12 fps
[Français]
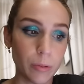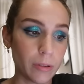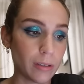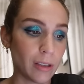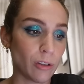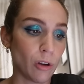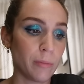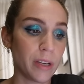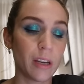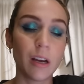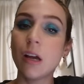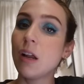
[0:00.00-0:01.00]
peut-être à
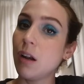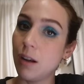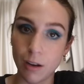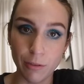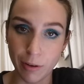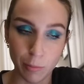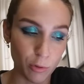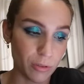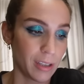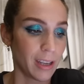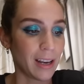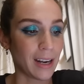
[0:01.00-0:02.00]
dormir. Le fameux
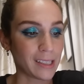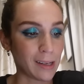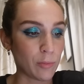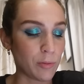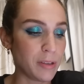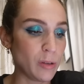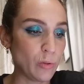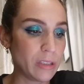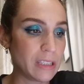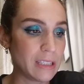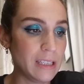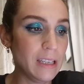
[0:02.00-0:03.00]
thé à la camomille
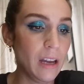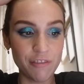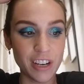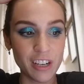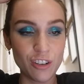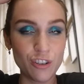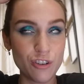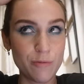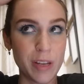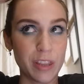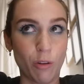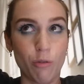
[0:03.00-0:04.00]
aussi. Fait que là,
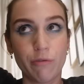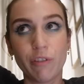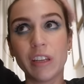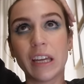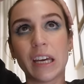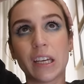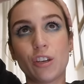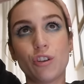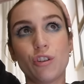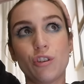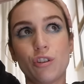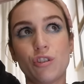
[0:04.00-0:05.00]
mettons, faudrait
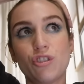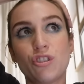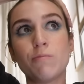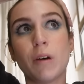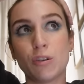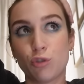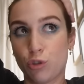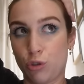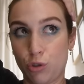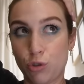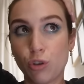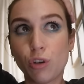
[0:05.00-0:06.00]
que je mange du
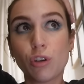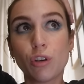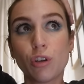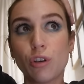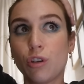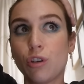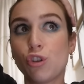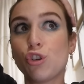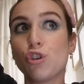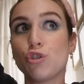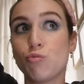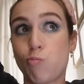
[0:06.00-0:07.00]
sucre,
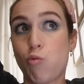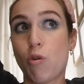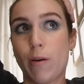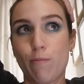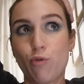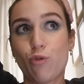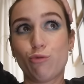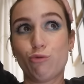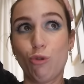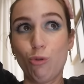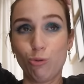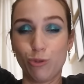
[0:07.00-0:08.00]
que je bois beaucoup
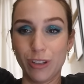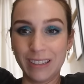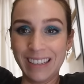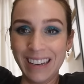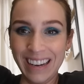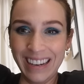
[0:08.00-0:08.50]
d'eau ou de thé